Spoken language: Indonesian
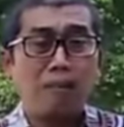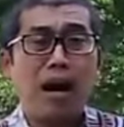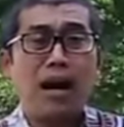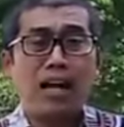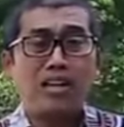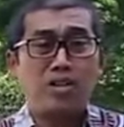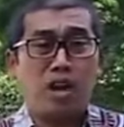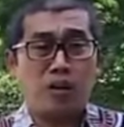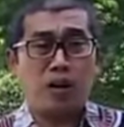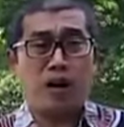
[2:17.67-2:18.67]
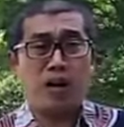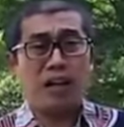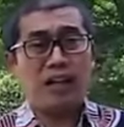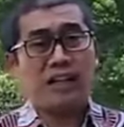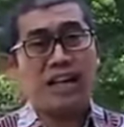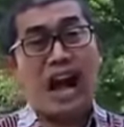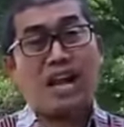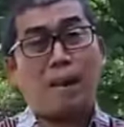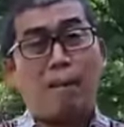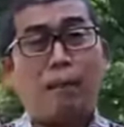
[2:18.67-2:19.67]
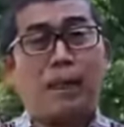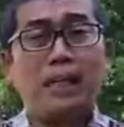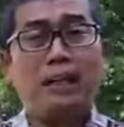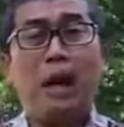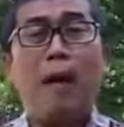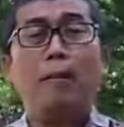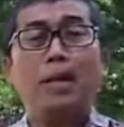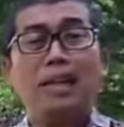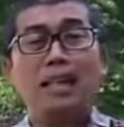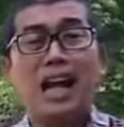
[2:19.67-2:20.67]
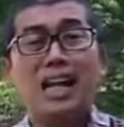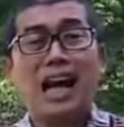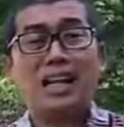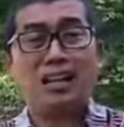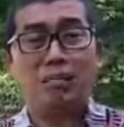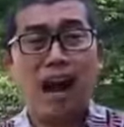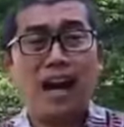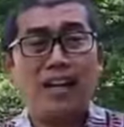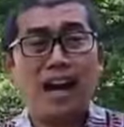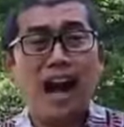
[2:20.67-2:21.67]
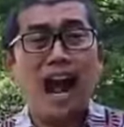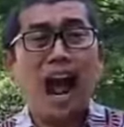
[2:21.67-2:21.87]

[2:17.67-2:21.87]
maka insya Allah ketika Anda pergi meninggalkan tim Anda,